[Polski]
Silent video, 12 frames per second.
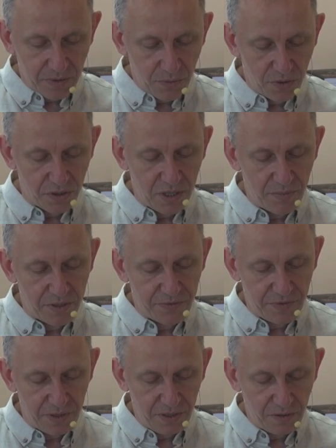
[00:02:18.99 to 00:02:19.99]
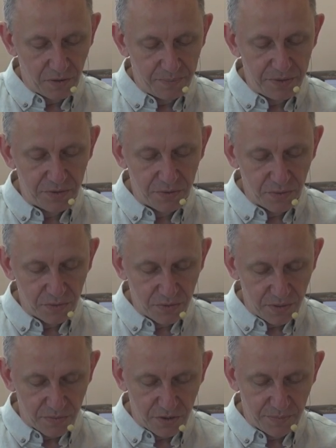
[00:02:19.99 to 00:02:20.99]
urokiem chwili opisu,
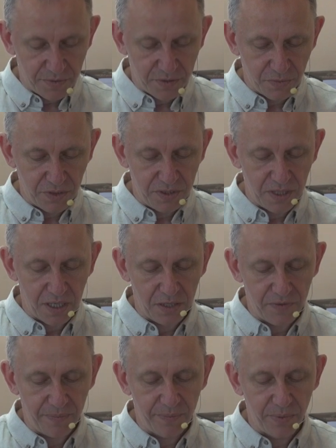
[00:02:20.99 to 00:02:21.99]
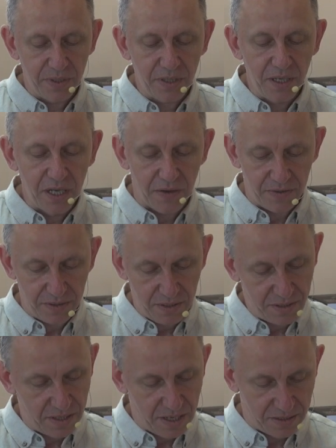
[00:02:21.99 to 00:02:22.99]
który może posłużyć za kanwę płytkich gałęd
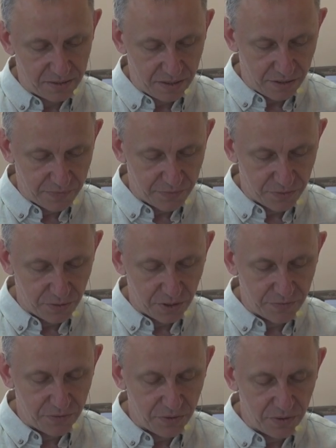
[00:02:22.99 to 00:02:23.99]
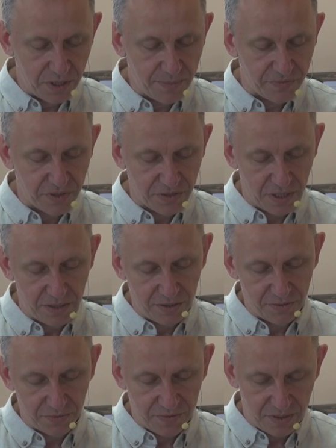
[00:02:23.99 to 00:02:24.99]
literackich, tworzonych w ciągle powtarzalnych
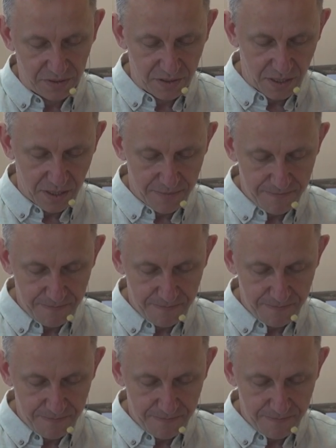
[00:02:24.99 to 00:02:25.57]
konwencjach.